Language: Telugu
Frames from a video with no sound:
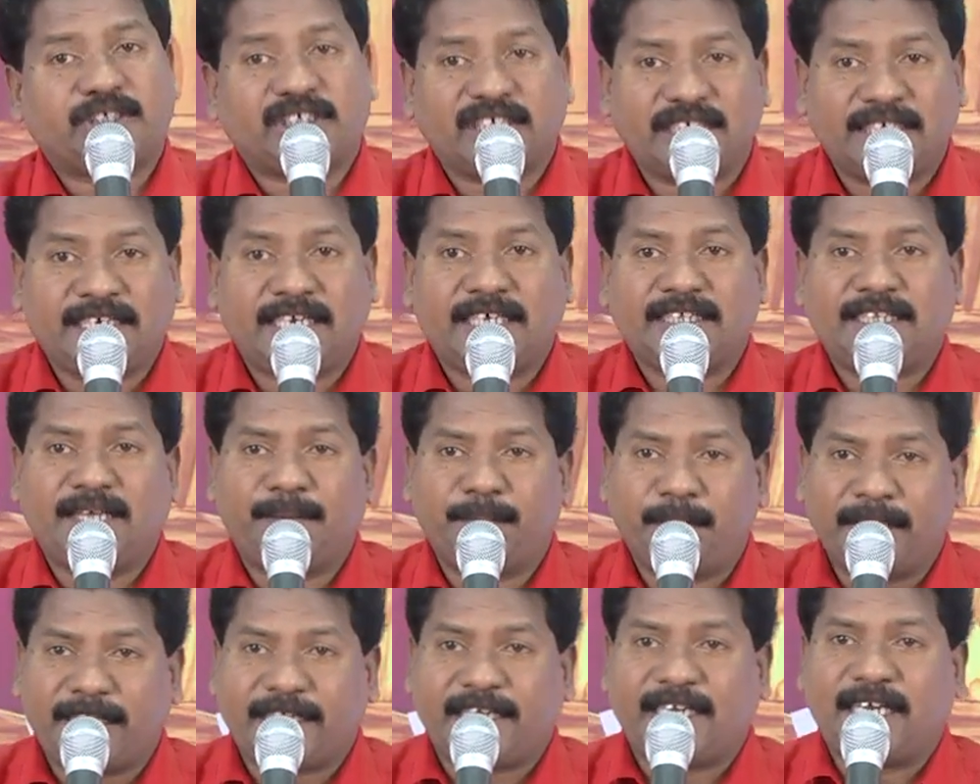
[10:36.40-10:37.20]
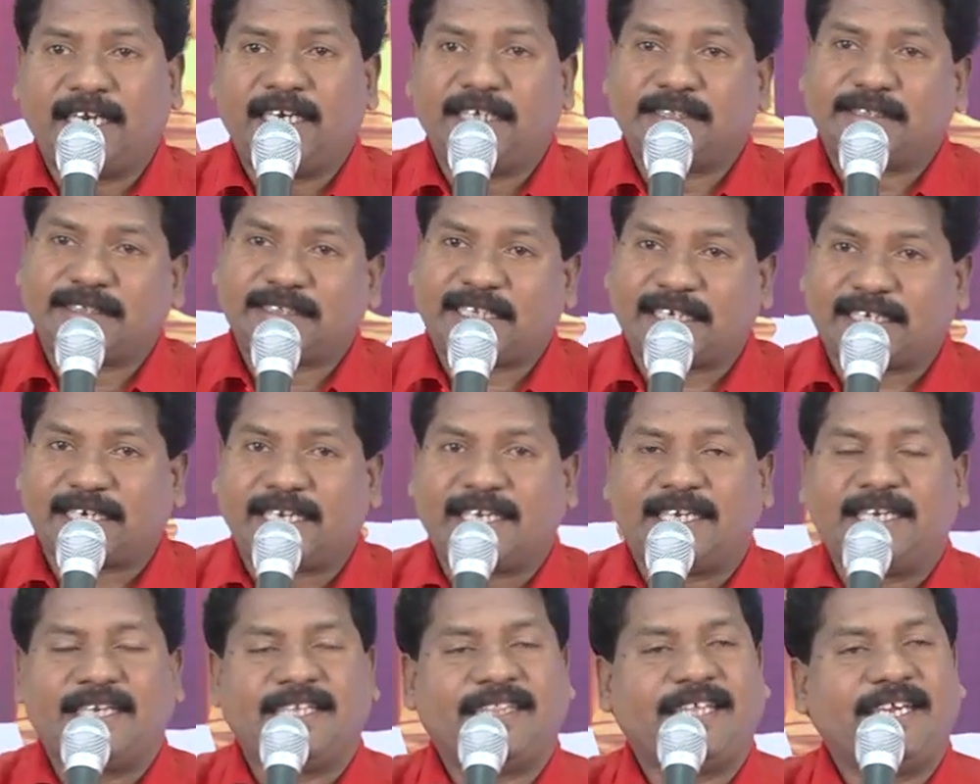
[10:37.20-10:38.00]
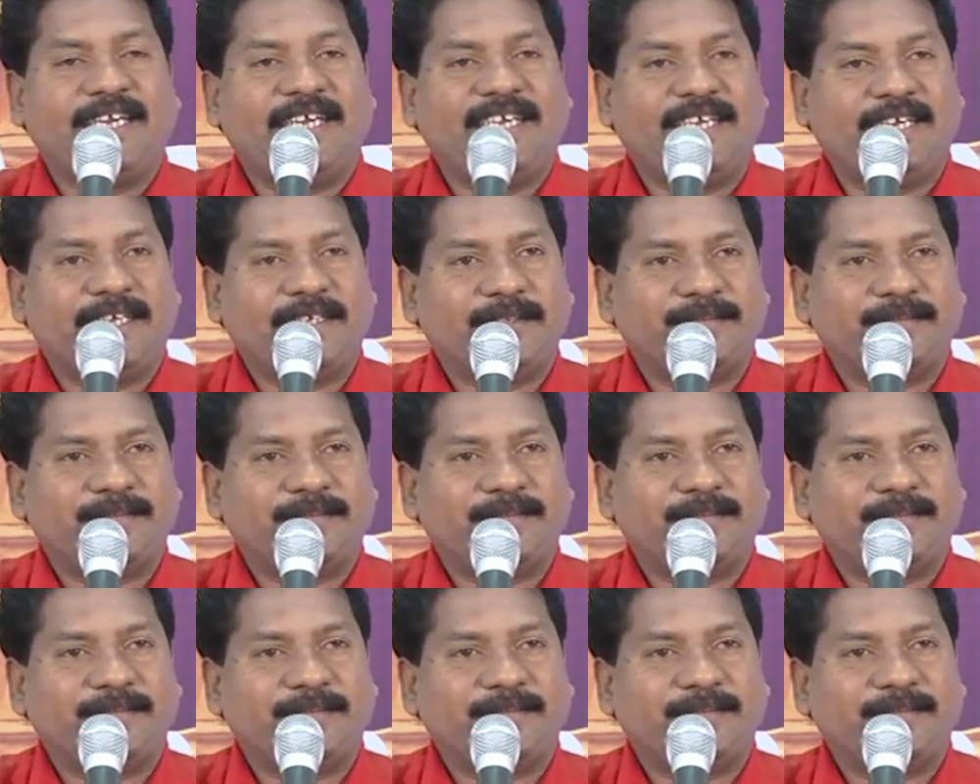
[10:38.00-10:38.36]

చిన్నది మిక్కిలు చక్కనిది